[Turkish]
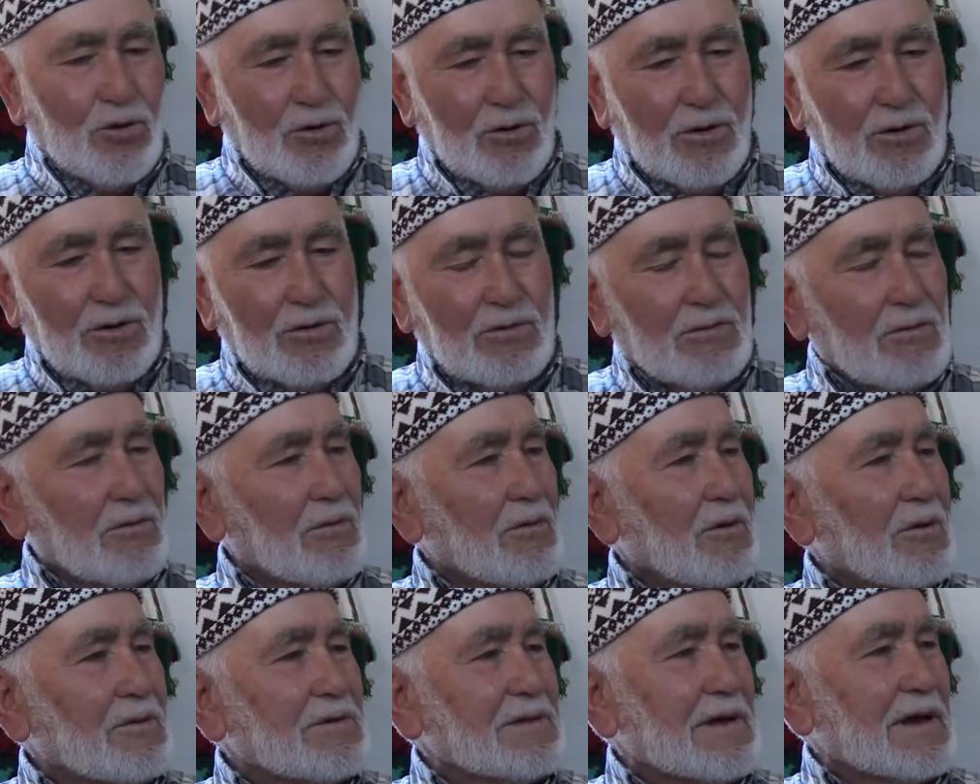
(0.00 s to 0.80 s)
O,
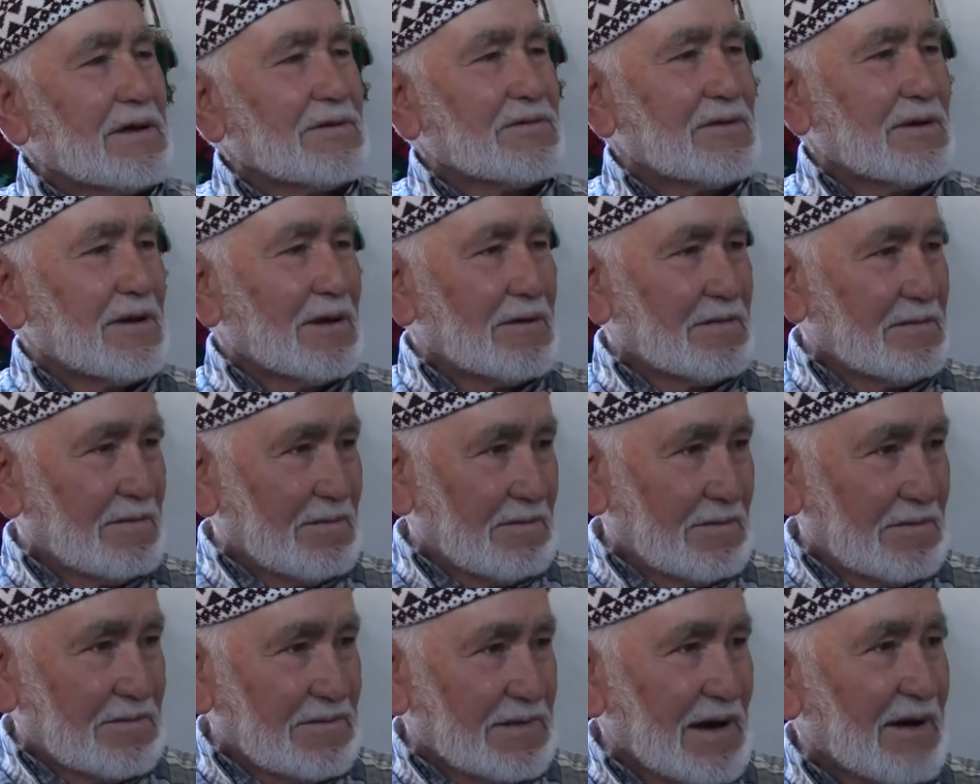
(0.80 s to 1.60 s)
ondan sonra
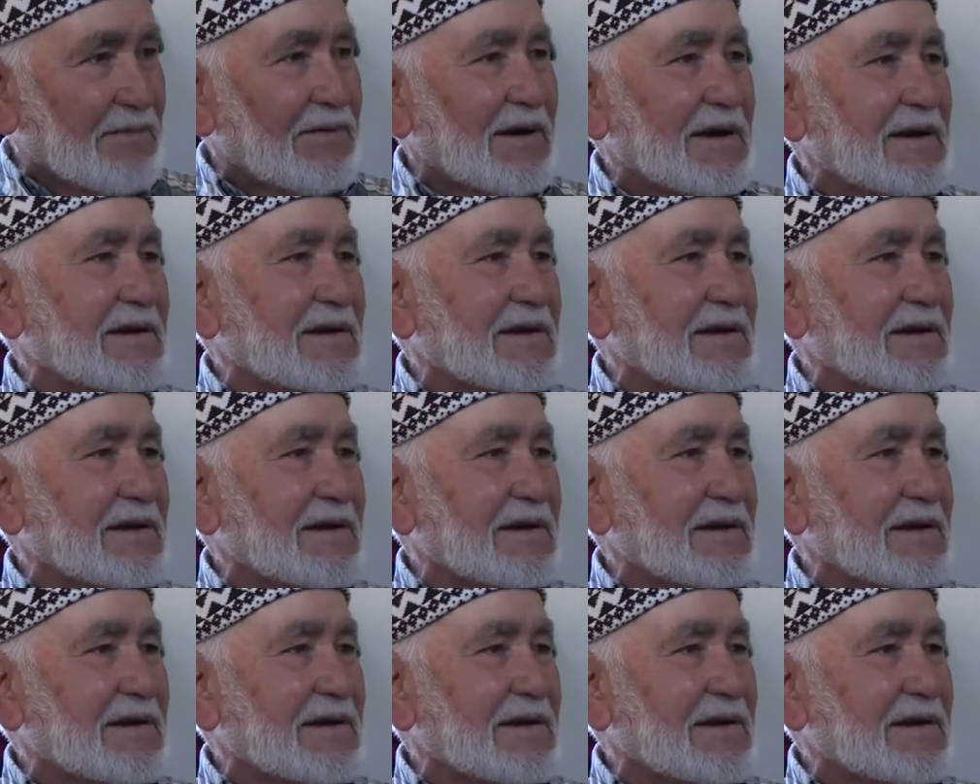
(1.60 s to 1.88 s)
DAF'a